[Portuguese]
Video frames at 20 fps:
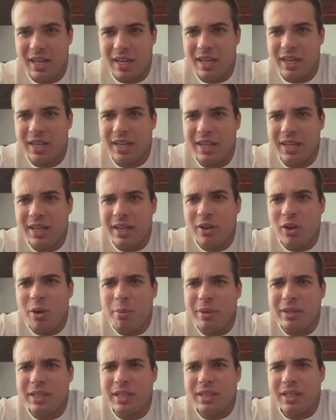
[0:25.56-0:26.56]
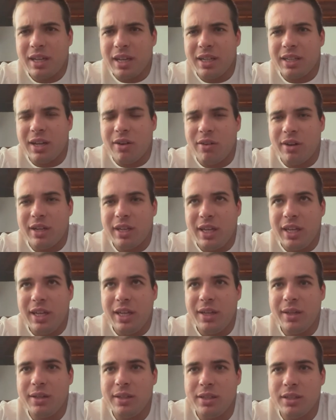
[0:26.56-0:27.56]
uh, eu comecei esse canal
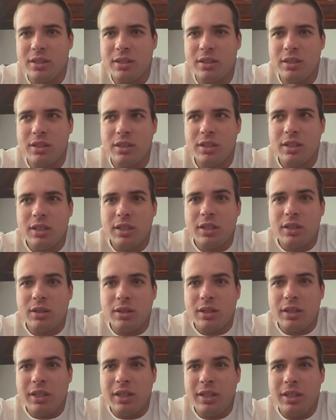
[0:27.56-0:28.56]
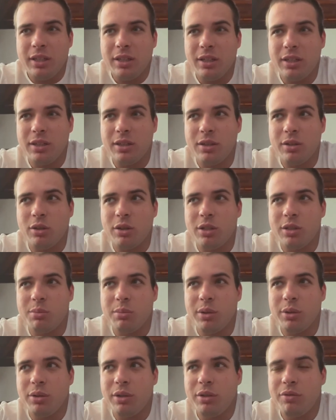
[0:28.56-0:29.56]
aqui em
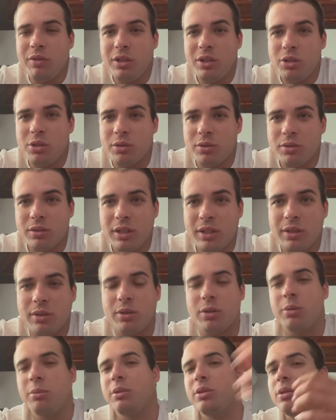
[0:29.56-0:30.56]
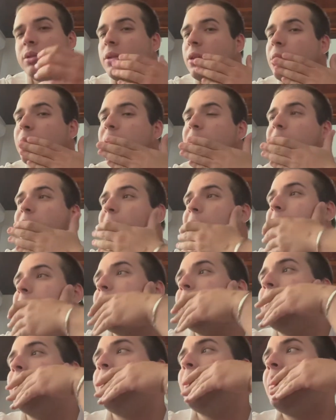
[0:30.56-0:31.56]
2021, né?
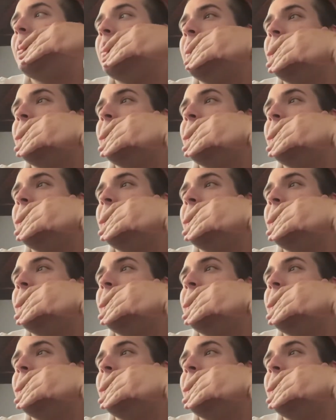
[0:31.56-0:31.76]
2021, então